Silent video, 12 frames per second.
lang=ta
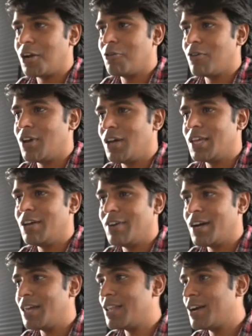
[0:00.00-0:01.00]
ஆனவங்களாம்
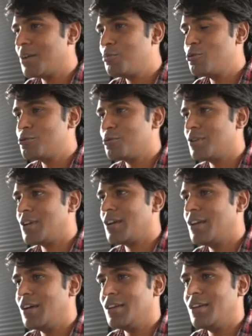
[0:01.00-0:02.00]
எவங்க அதிலடா பூ
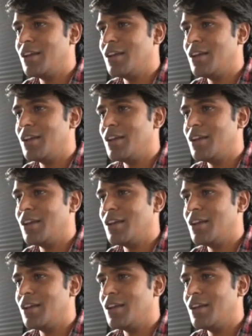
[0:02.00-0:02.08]
சுற்றுறீங்கடே